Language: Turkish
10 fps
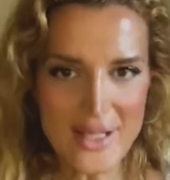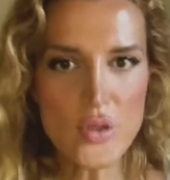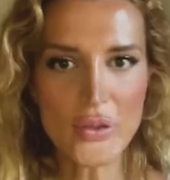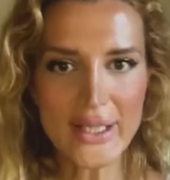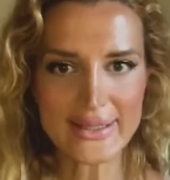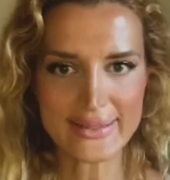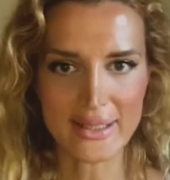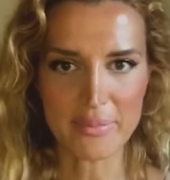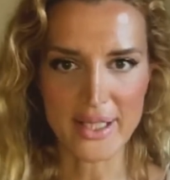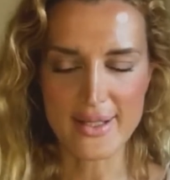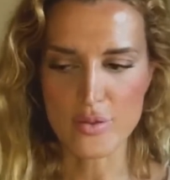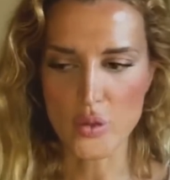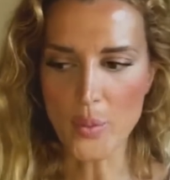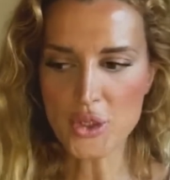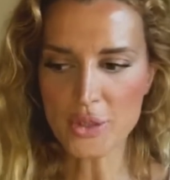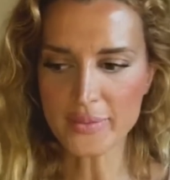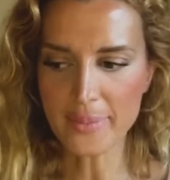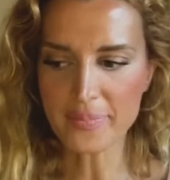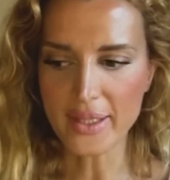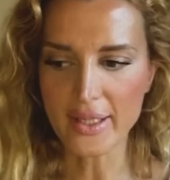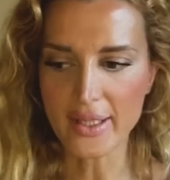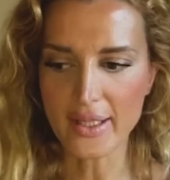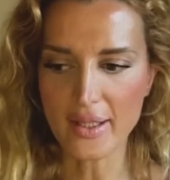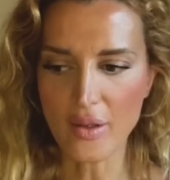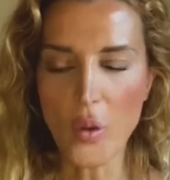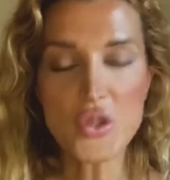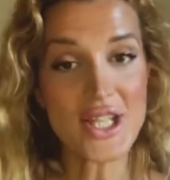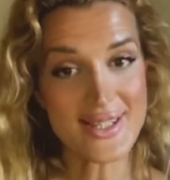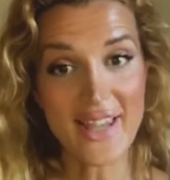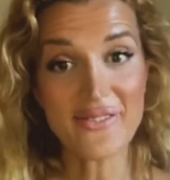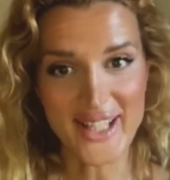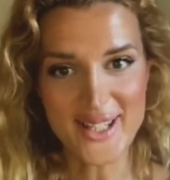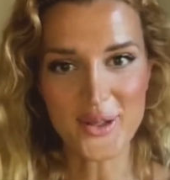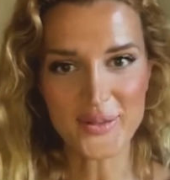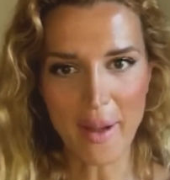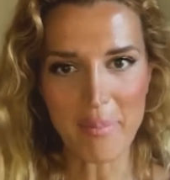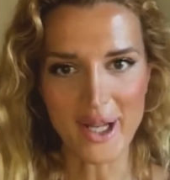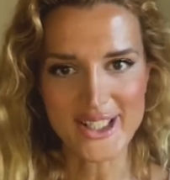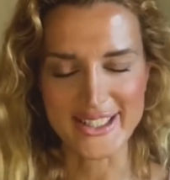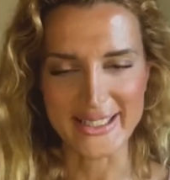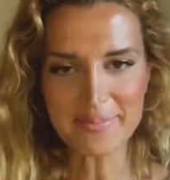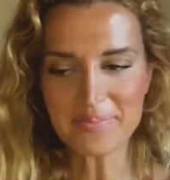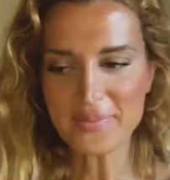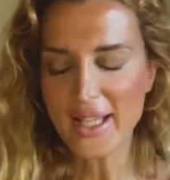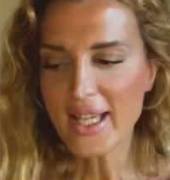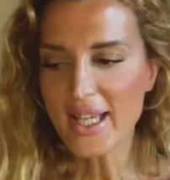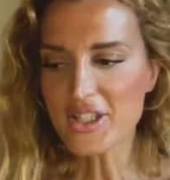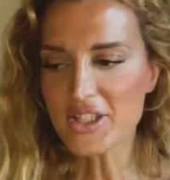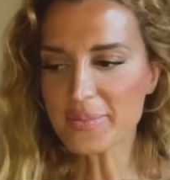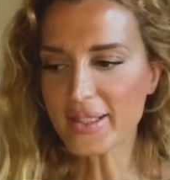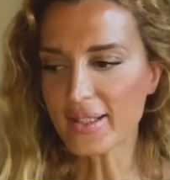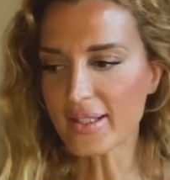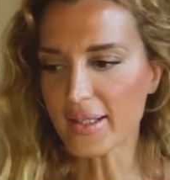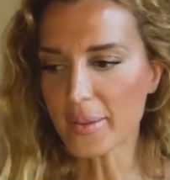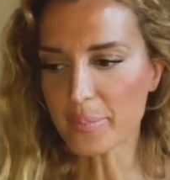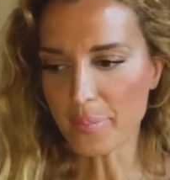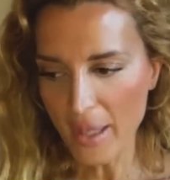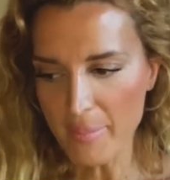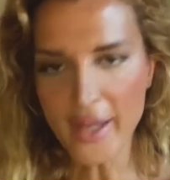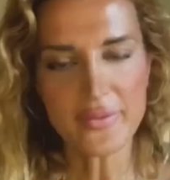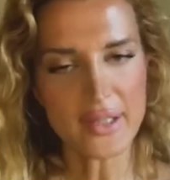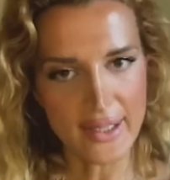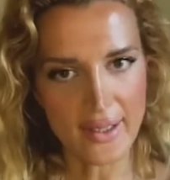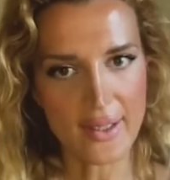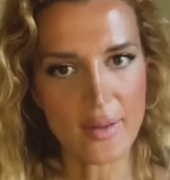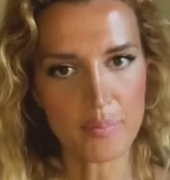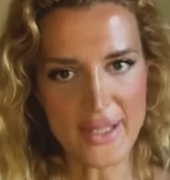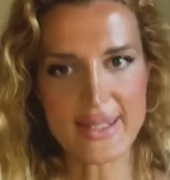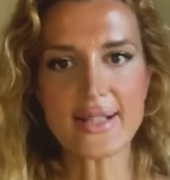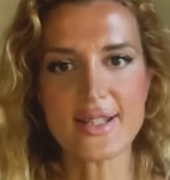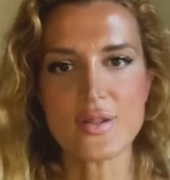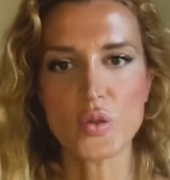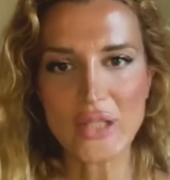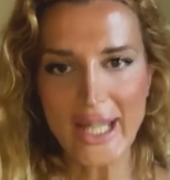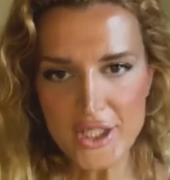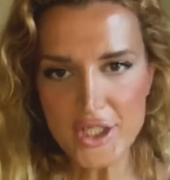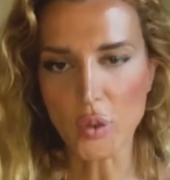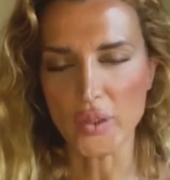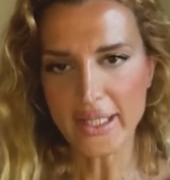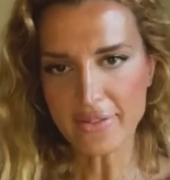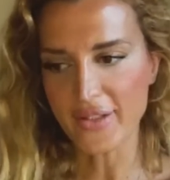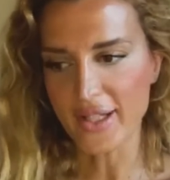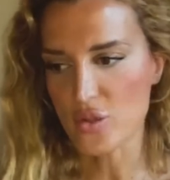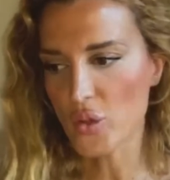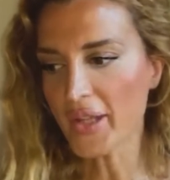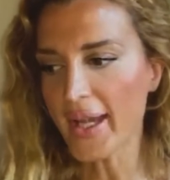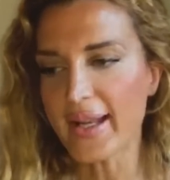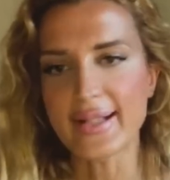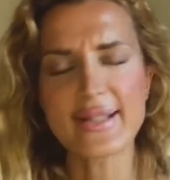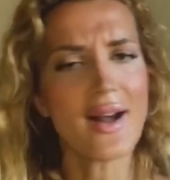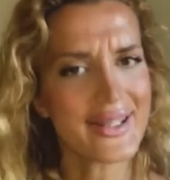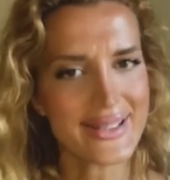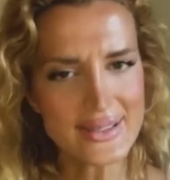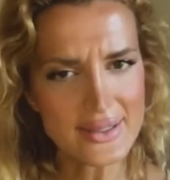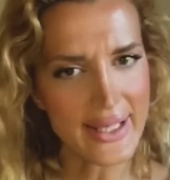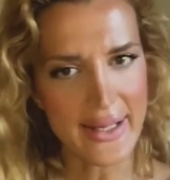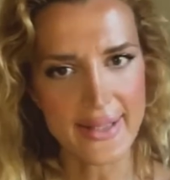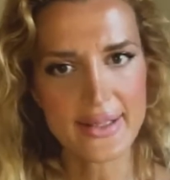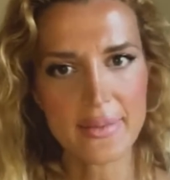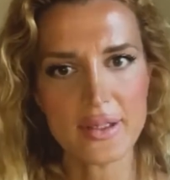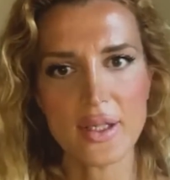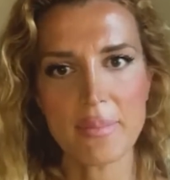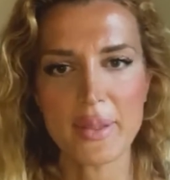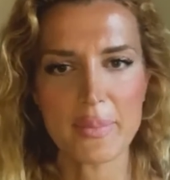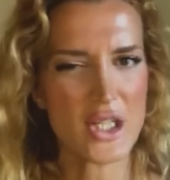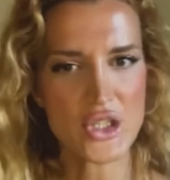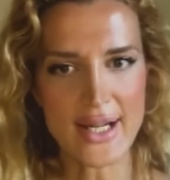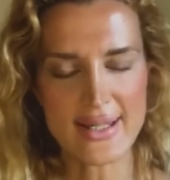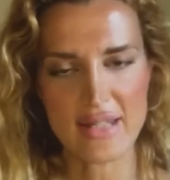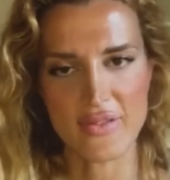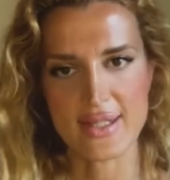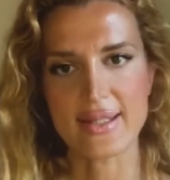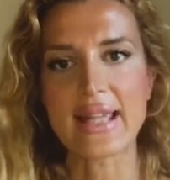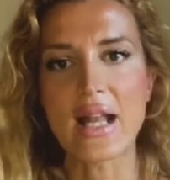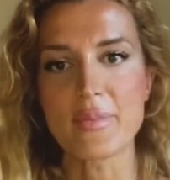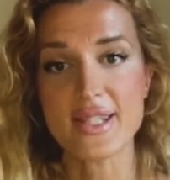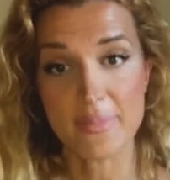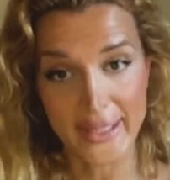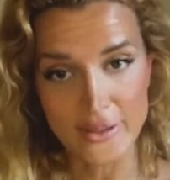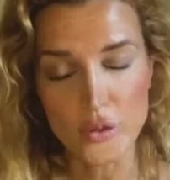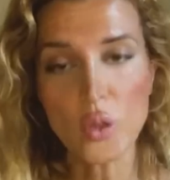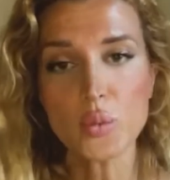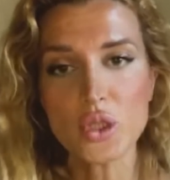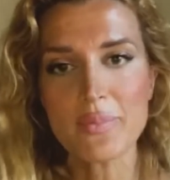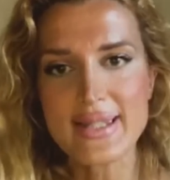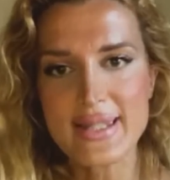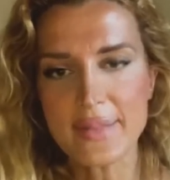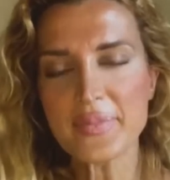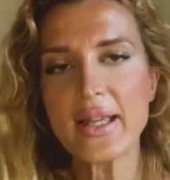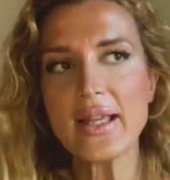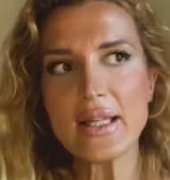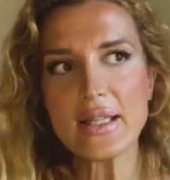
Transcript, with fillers: biraz oraya da değinmek istiyorum. Şimdi e, önce aslında enflasyondan başlayalım. Şimdi e, hemen e, pazartesi günü gelecek olan enflasyon herhalde aylık genelde e, bir beşler seviyesinde gelmesi bekleniyor. Bu da bizi